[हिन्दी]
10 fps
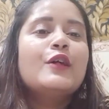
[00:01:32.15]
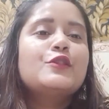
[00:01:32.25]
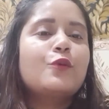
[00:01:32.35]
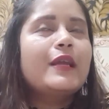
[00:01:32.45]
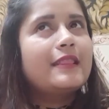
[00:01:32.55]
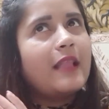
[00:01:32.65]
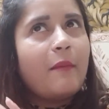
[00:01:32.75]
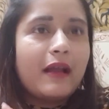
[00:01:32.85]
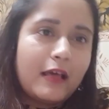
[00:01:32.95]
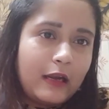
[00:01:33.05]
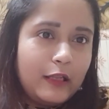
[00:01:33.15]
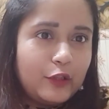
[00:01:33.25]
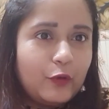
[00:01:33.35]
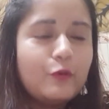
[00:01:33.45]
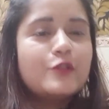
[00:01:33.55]
सो so, इतना मैं कर
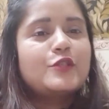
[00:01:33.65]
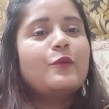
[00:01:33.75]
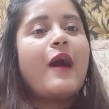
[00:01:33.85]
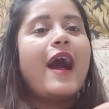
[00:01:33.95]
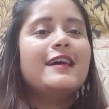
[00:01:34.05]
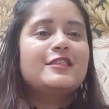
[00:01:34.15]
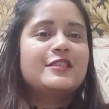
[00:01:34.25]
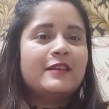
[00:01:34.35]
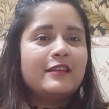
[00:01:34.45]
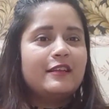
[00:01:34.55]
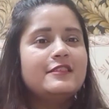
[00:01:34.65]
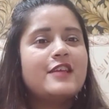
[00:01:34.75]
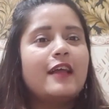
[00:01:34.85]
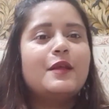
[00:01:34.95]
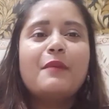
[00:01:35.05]
लेती हूँ सो so, आज
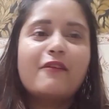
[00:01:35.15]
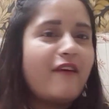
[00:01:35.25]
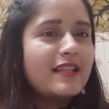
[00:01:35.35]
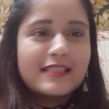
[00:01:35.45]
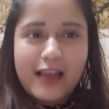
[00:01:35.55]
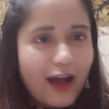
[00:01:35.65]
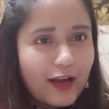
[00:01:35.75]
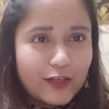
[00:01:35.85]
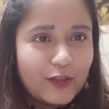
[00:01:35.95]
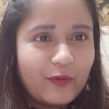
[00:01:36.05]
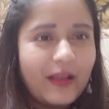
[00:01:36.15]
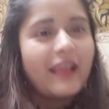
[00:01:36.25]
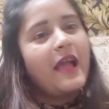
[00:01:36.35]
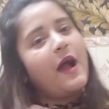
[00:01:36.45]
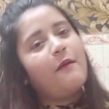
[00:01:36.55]
ज़्यादा बकवास ना करते हुए
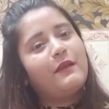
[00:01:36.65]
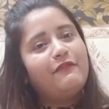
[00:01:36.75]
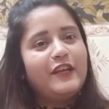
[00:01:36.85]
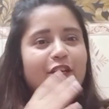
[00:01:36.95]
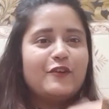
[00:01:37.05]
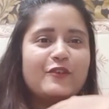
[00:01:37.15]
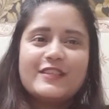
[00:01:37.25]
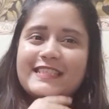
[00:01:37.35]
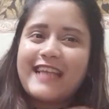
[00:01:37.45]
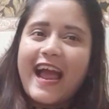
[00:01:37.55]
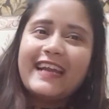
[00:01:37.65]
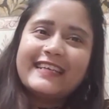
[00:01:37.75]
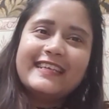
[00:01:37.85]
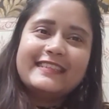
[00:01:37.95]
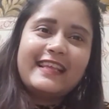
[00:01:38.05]
अपनी वीडियो को स्टार्ट
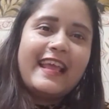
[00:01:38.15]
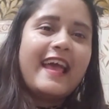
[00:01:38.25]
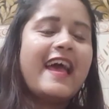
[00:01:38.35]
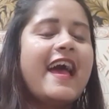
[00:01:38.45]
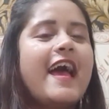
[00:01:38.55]
करते हैं